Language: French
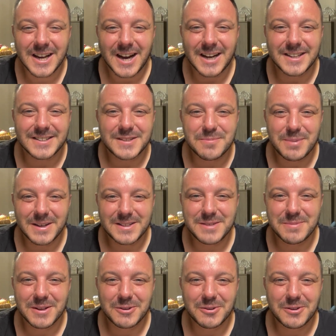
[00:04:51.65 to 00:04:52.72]
Allez, c'est parti
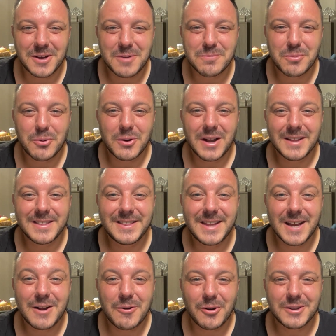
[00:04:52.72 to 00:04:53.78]
maintenant pour la
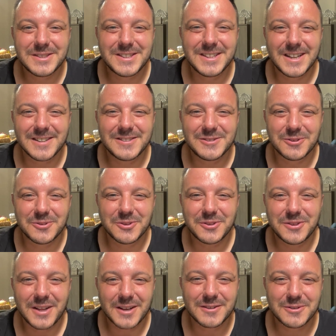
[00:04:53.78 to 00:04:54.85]
décortication de
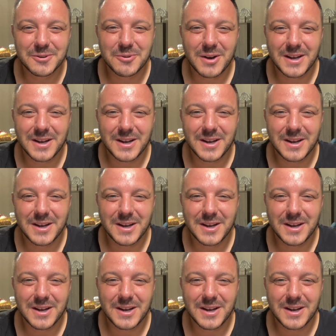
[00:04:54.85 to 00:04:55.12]
Next